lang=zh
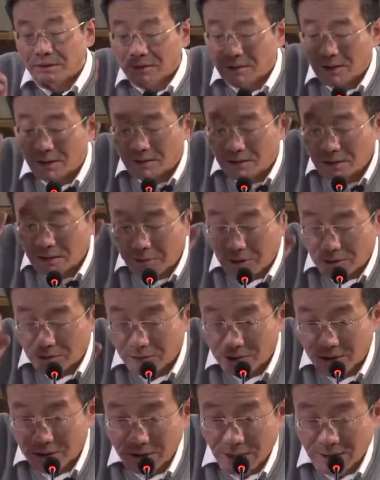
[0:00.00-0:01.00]
这个资本主
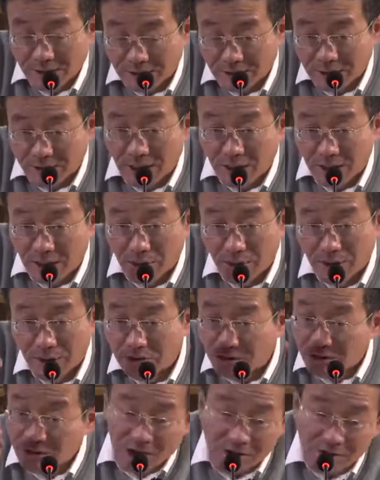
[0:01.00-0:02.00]
义生产之前，人类
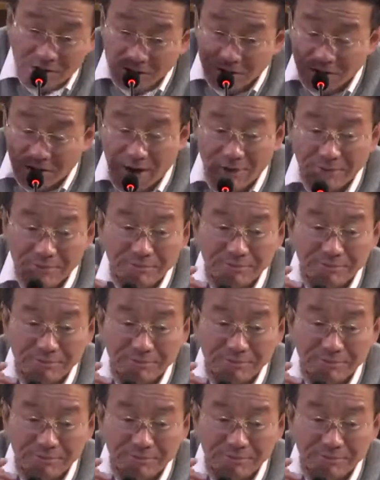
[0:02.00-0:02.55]
一直在生产，